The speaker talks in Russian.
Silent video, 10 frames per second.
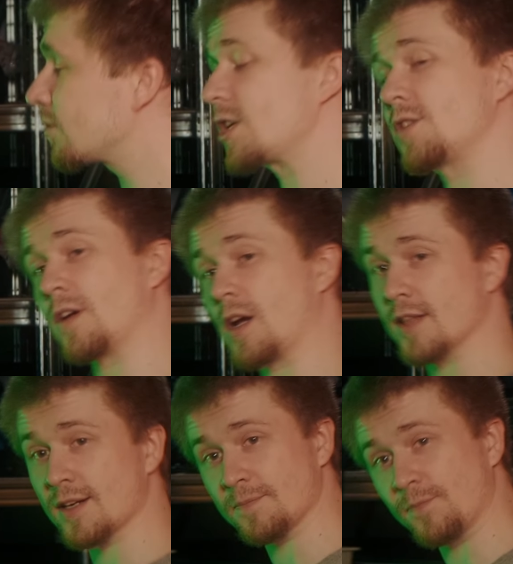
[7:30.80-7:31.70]
нашего
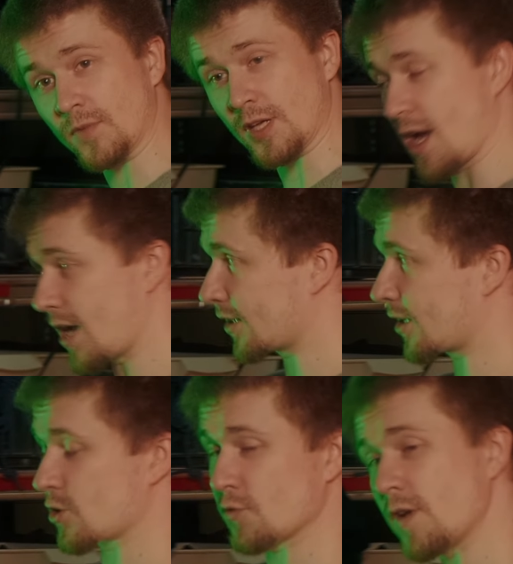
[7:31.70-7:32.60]
кадра. Я
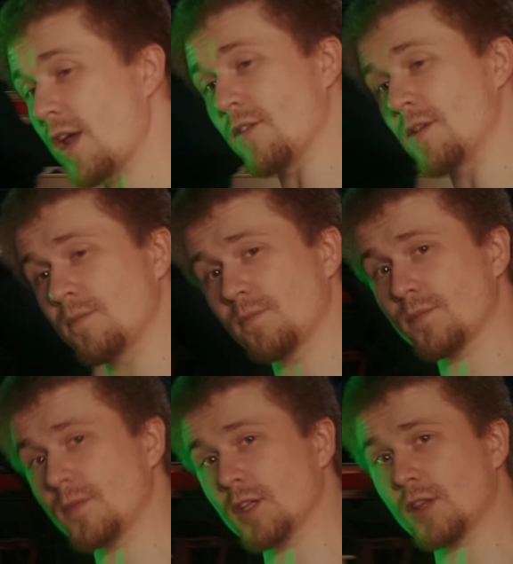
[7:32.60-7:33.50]
отхожу влево, и